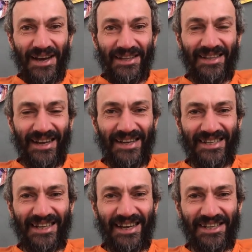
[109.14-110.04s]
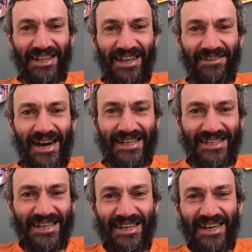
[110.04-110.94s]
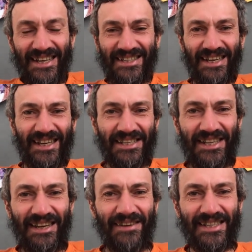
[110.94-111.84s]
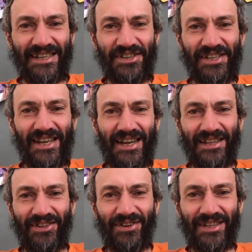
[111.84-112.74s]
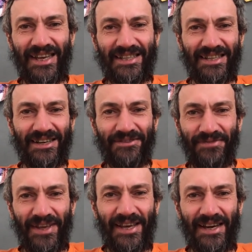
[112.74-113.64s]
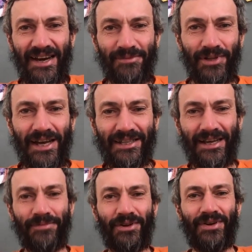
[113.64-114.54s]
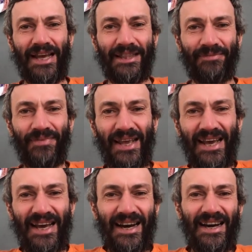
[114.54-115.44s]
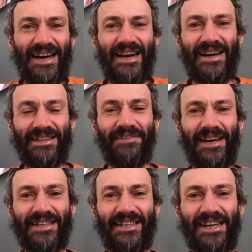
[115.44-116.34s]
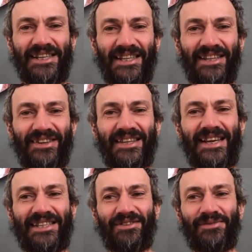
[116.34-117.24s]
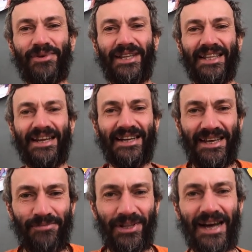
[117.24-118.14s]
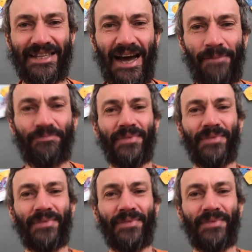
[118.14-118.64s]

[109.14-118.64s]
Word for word: дана задача для вас – Задачи для вас сочинили Антон Нестеров и Айбулат Абдулин. А, две задачи от Антона Нестерова будет одна от Айбулата.